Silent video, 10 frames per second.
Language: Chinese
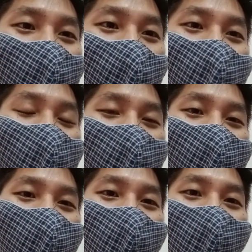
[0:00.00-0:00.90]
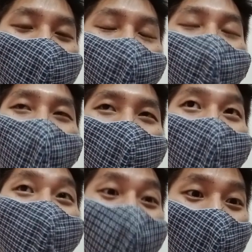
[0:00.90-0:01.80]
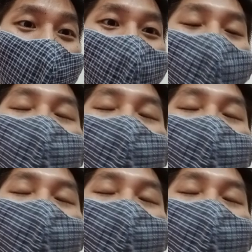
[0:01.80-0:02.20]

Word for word: OK，这个这个优惠样子啊，